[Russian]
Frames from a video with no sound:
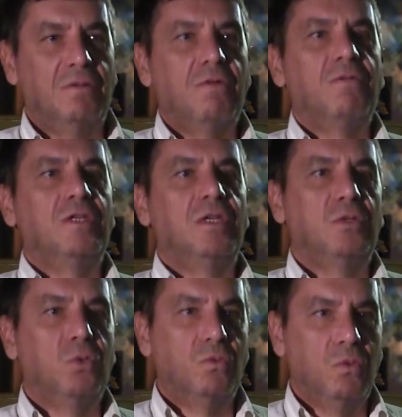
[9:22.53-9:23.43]

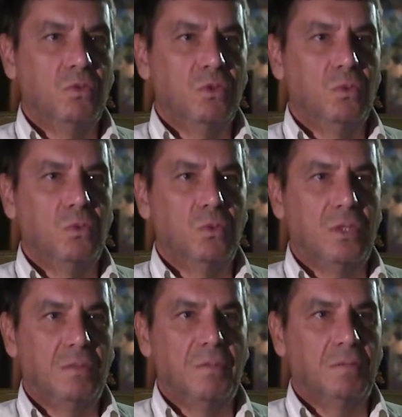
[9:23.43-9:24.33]
выводить новую услугу,
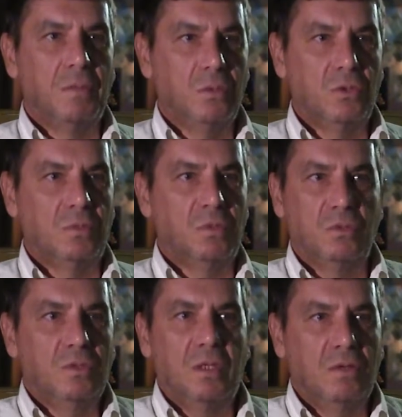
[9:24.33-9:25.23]
да, предположим. То
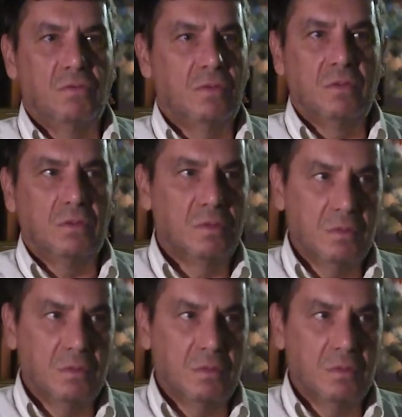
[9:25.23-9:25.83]
есть я вот э,